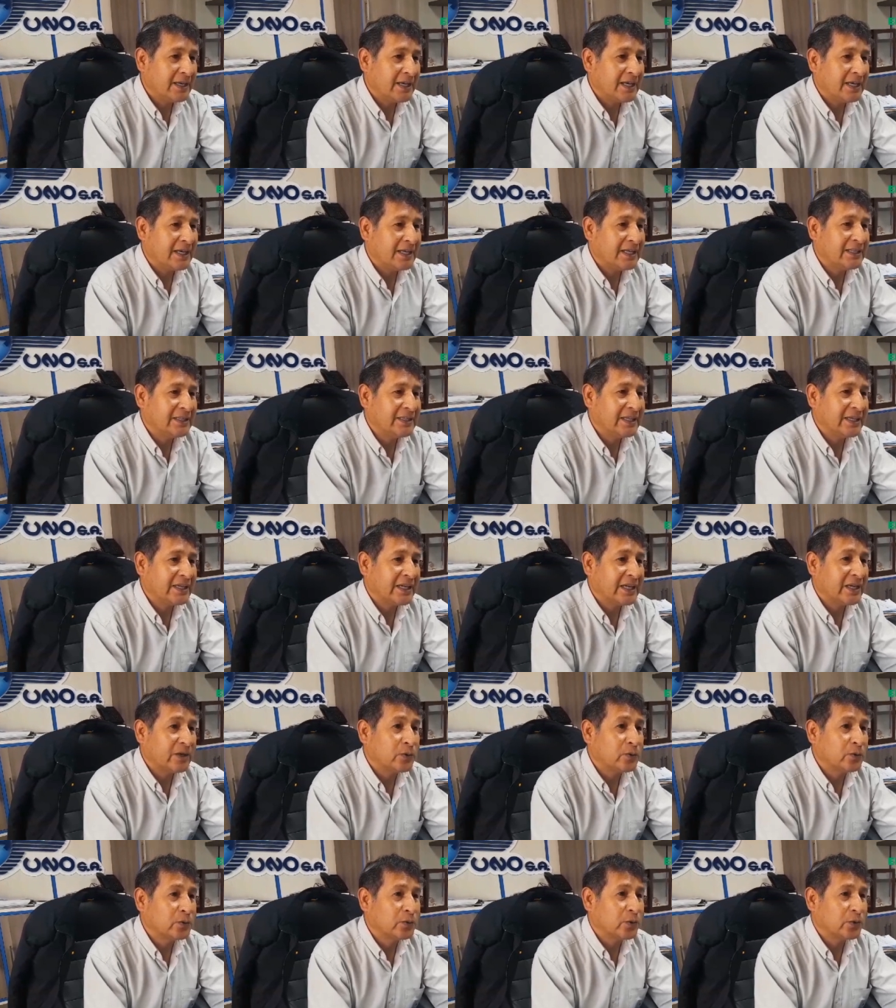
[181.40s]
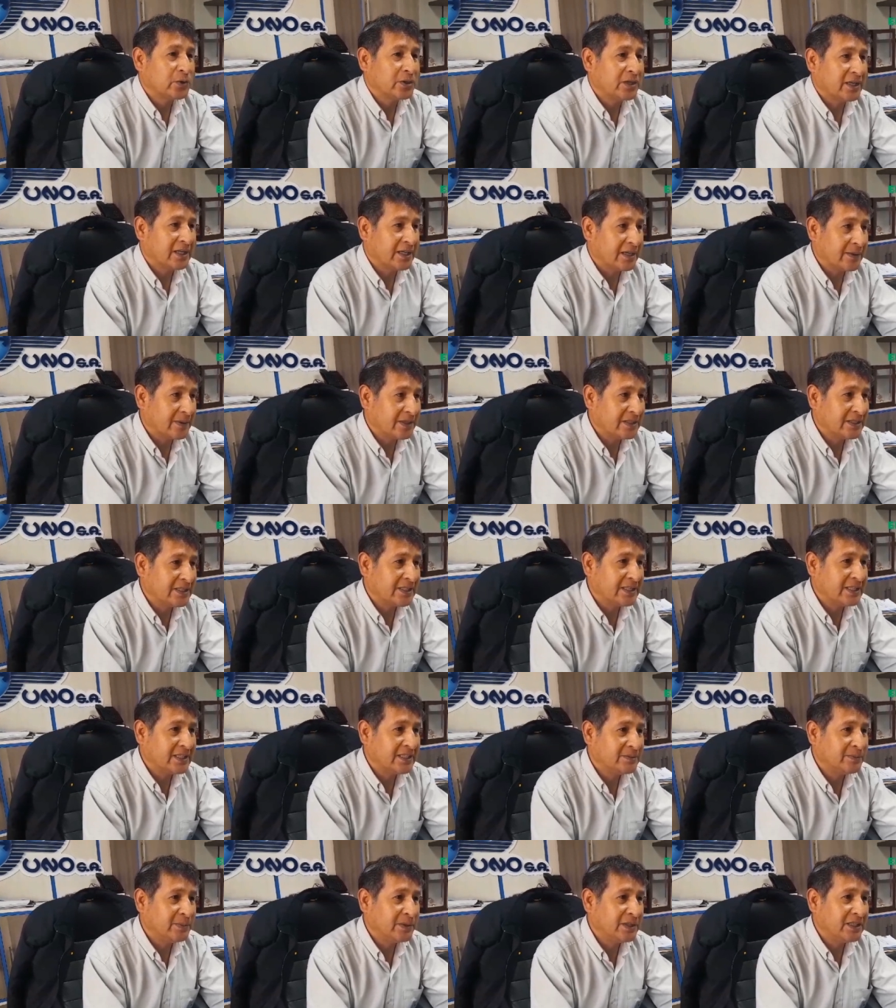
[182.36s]
el ente ejecutor y el que va a ser el
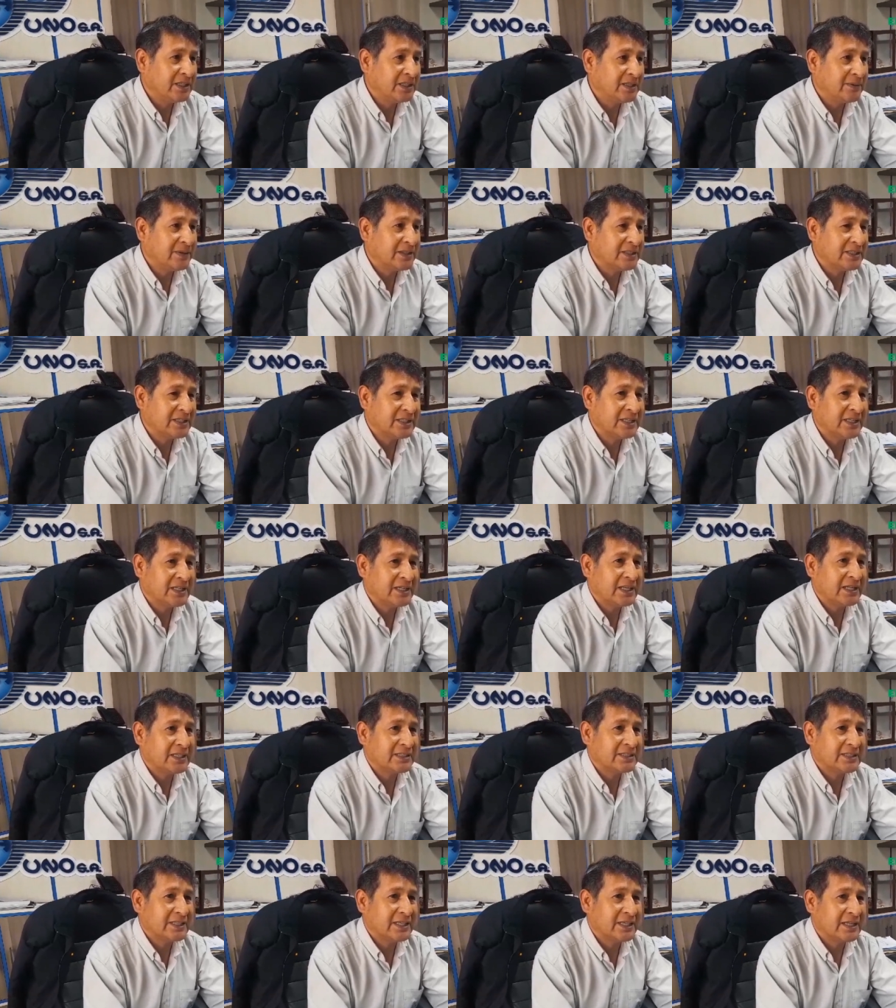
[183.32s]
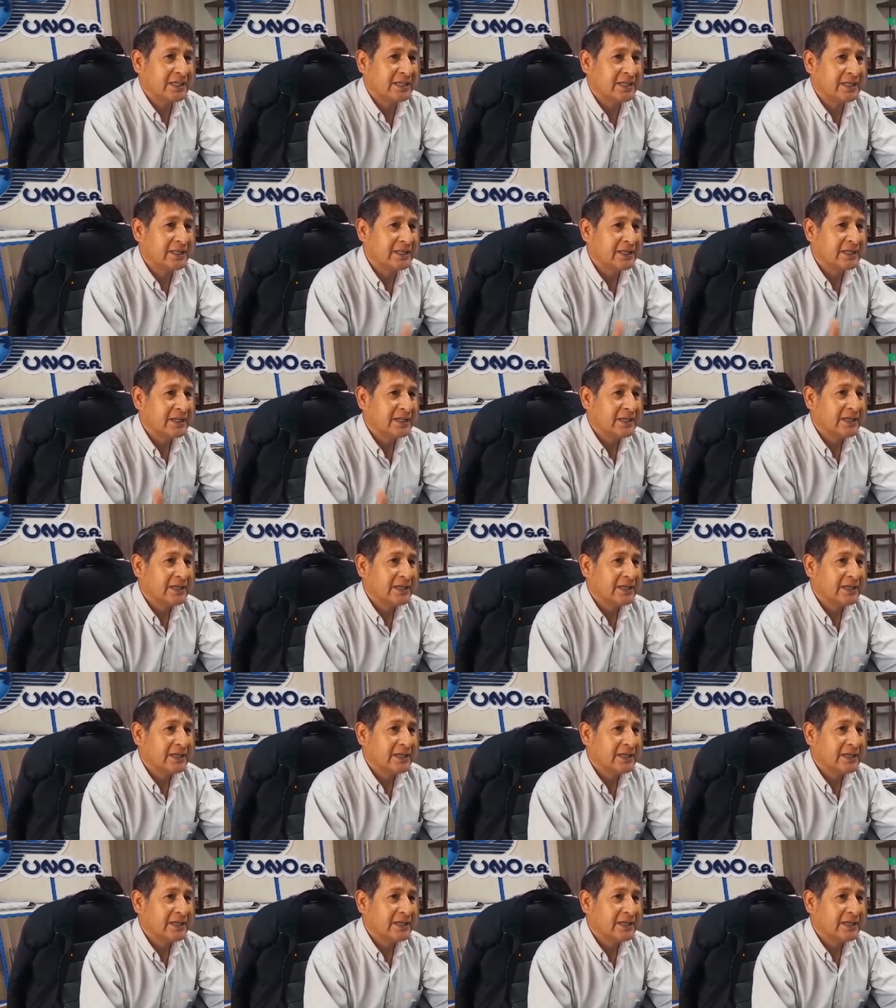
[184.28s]
expediente va a ser el, este,